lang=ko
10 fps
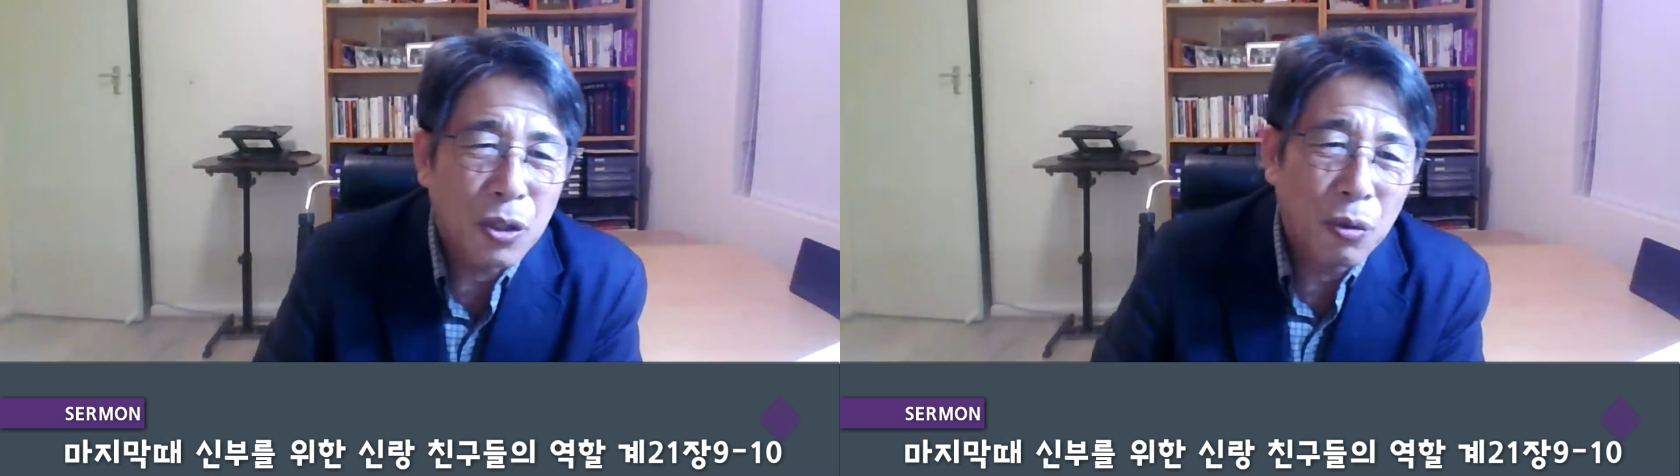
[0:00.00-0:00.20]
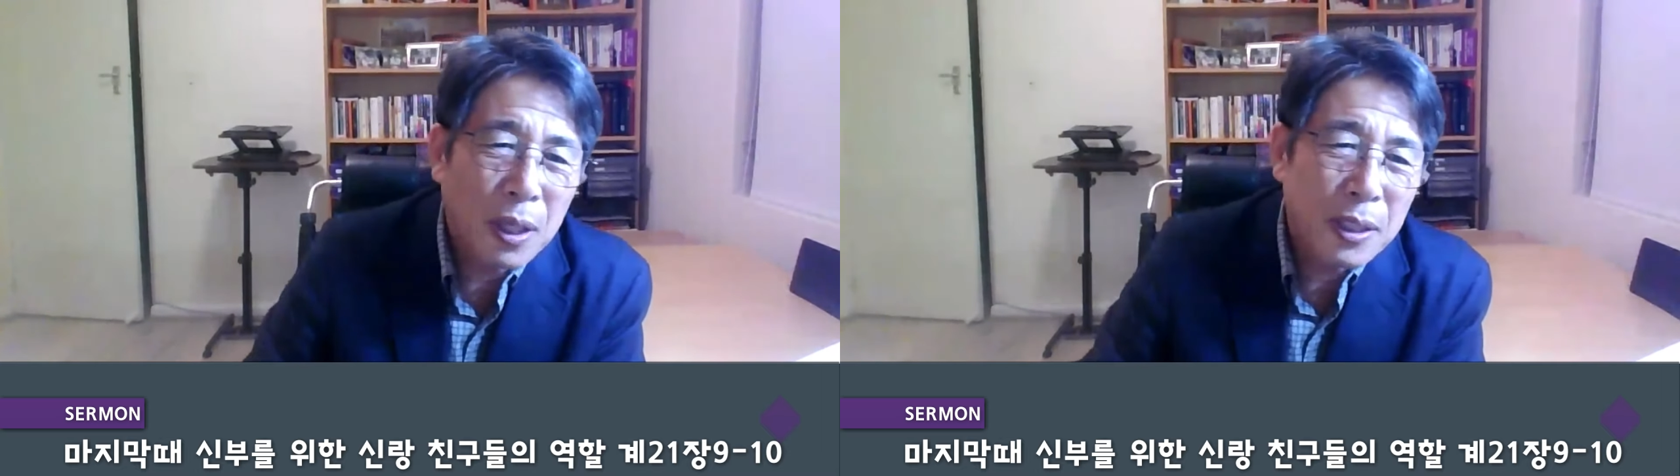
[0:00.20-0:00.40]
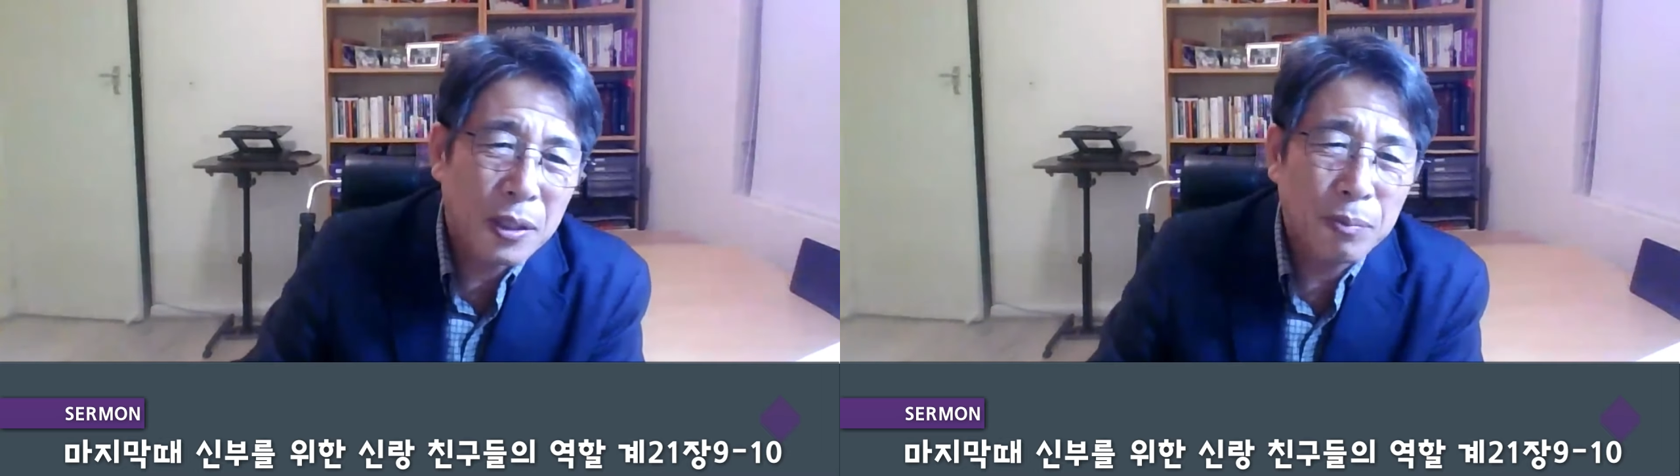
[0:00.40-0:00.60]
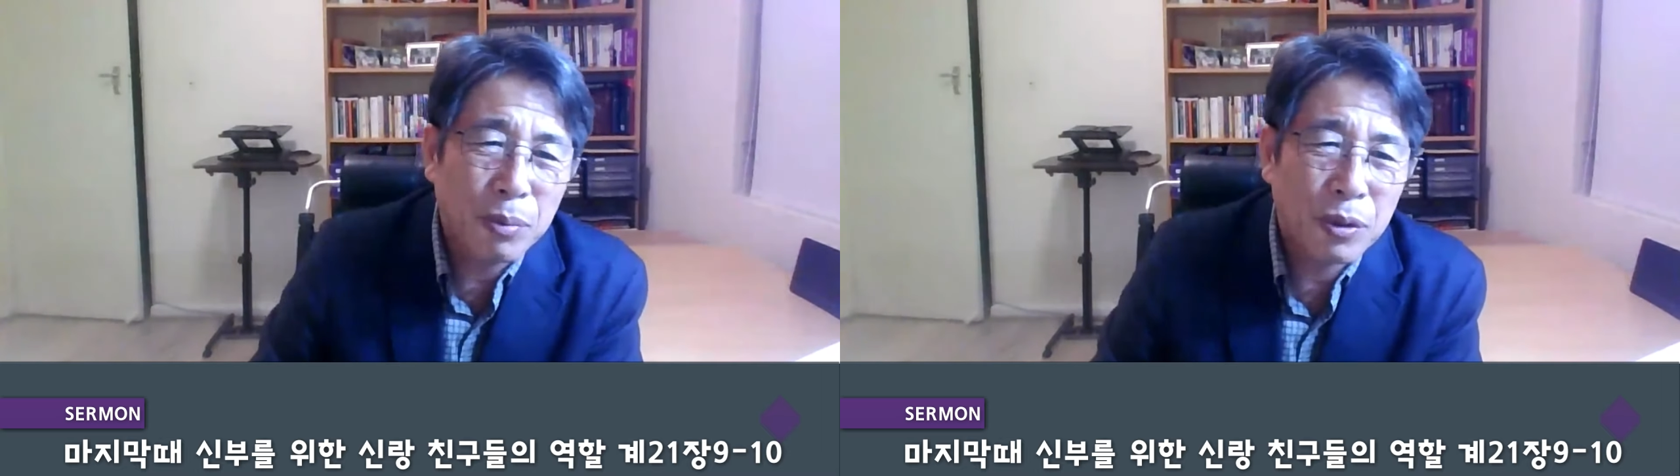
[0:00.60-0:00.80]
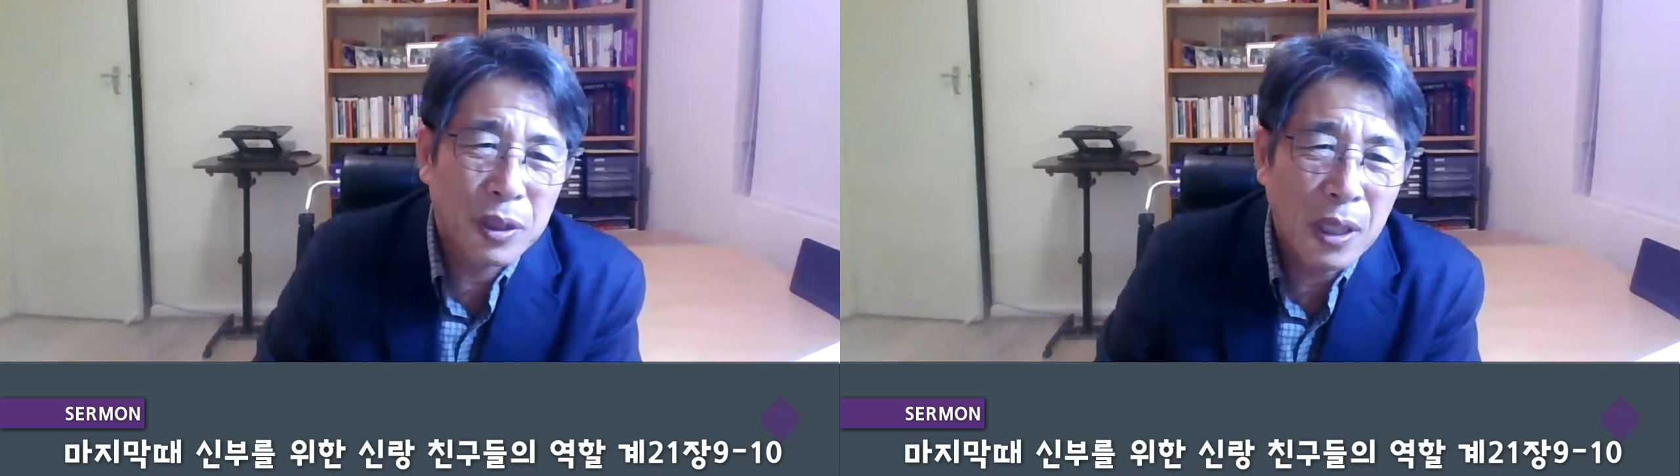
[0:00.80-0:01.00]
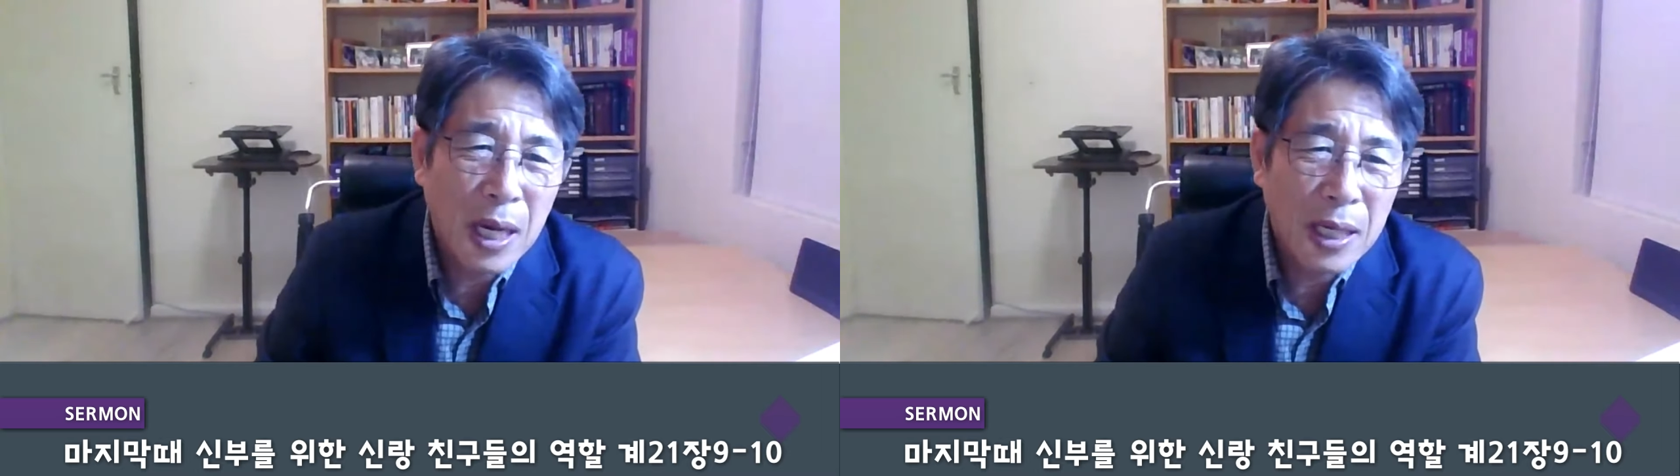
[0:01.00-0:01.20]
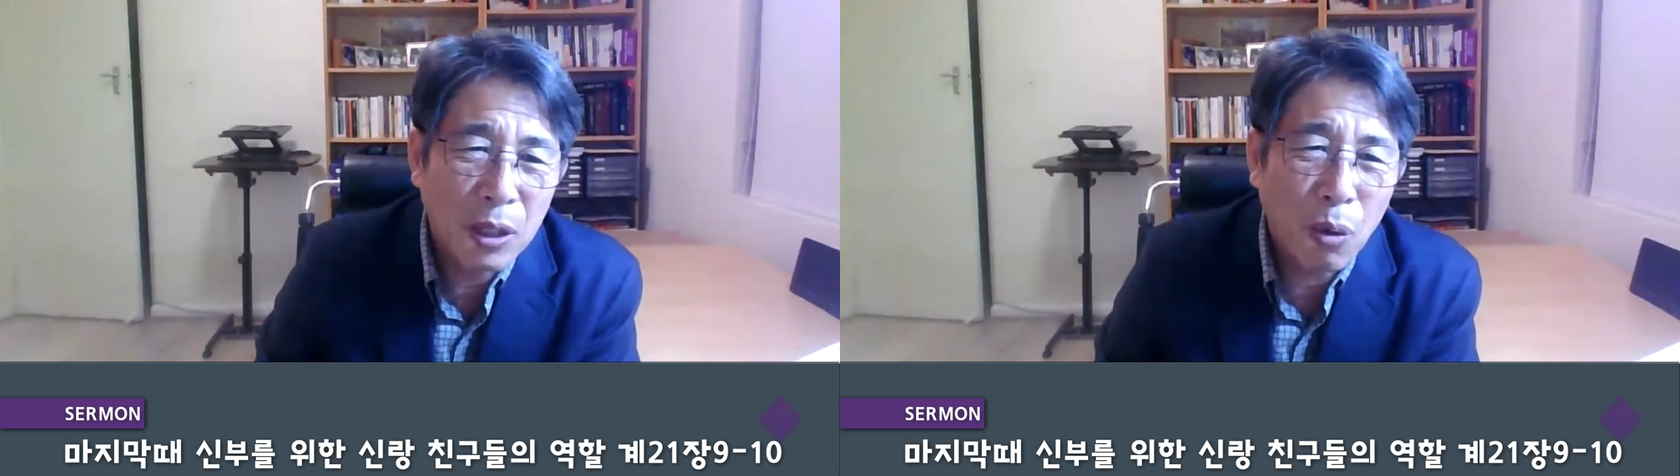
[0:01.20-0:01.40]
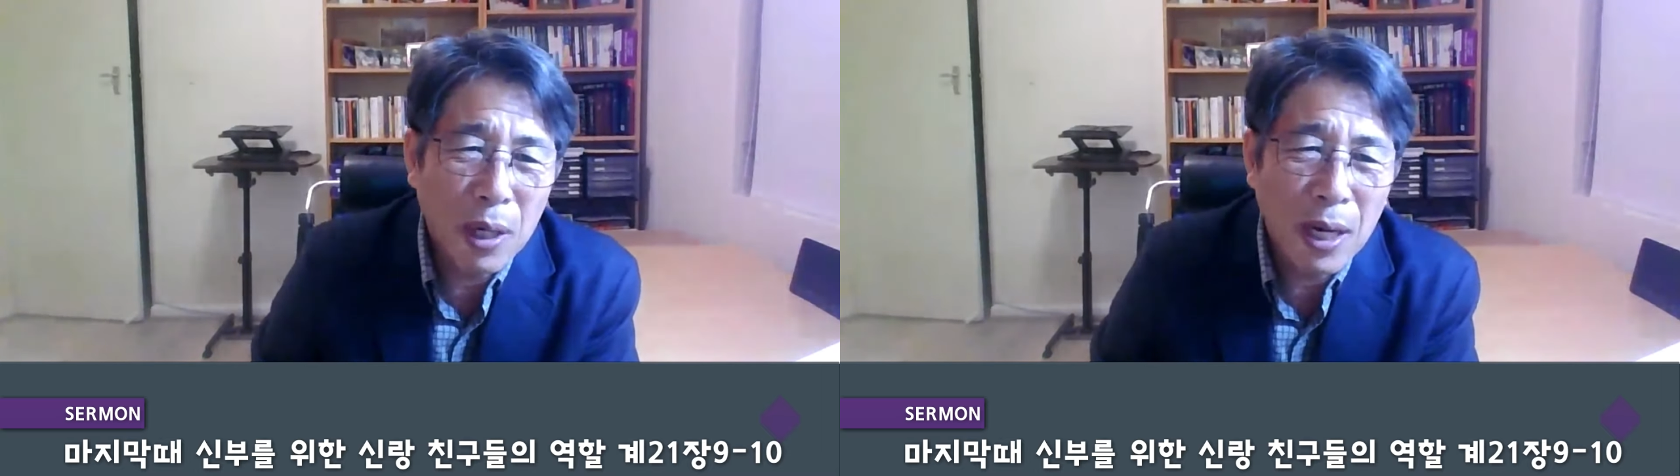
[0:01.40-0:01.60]
그 정원한 신부는
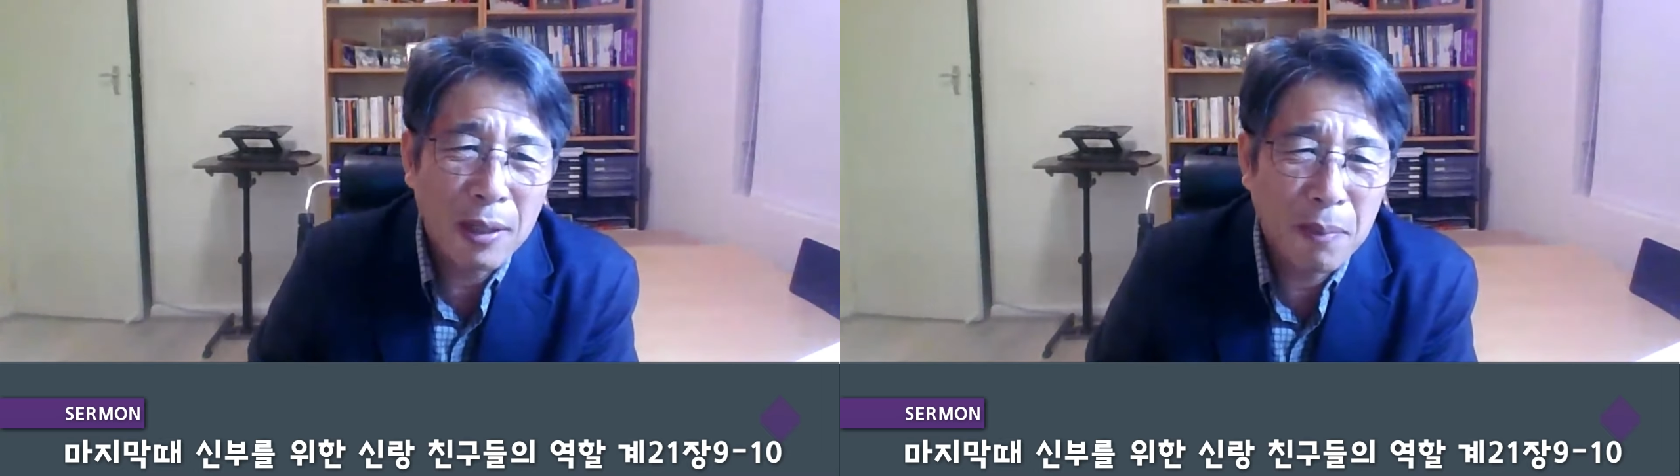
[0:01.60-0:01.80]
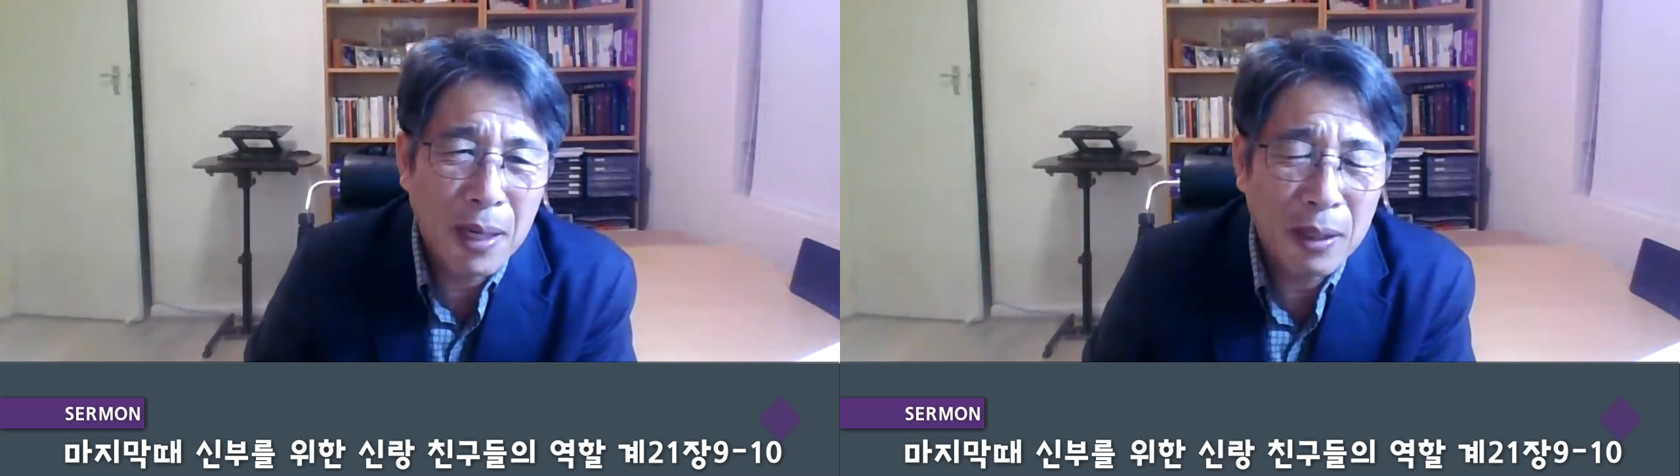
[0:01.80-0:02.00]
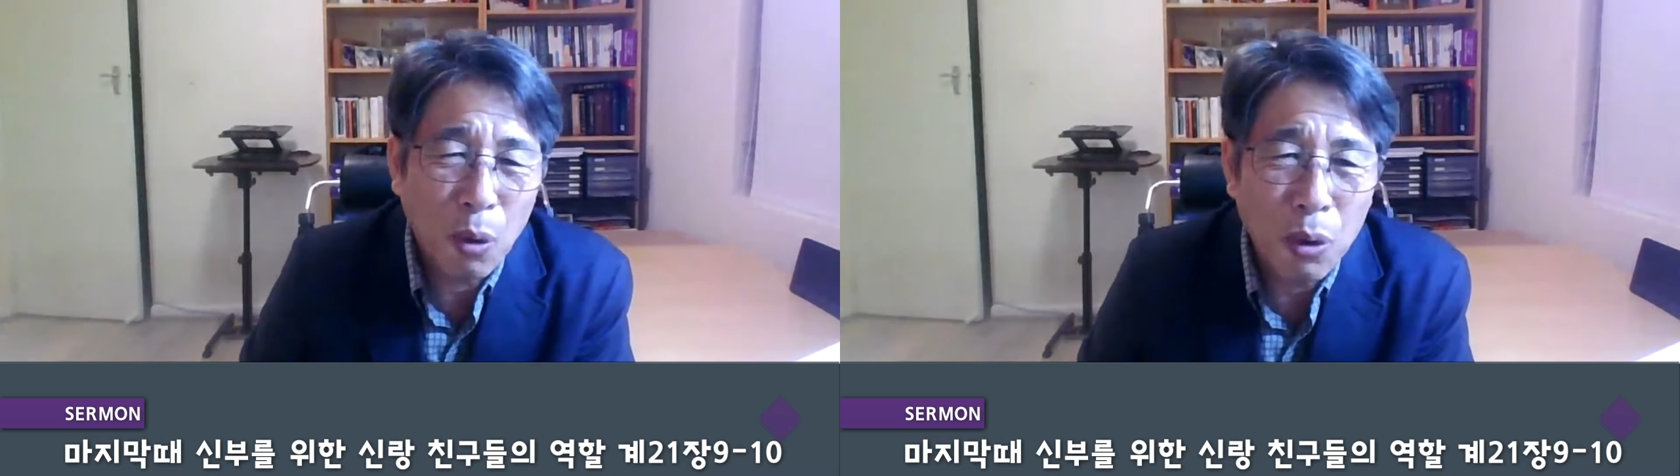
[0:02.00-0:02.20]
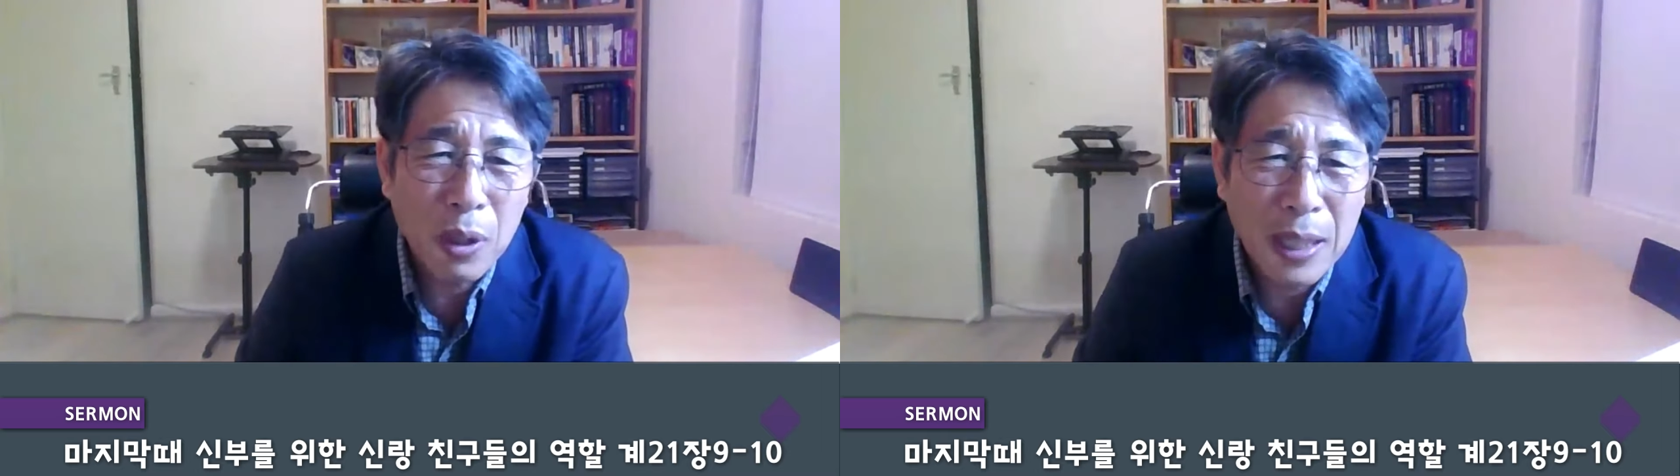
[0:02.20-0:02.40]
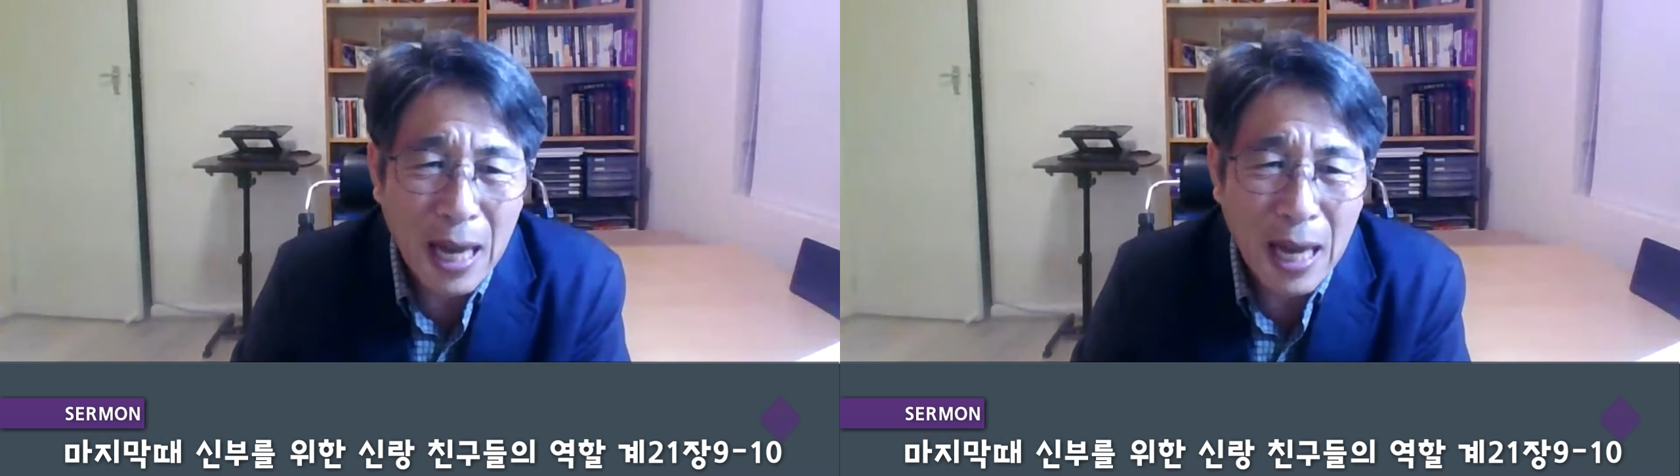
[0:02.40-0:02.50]
신랑이 올 날만,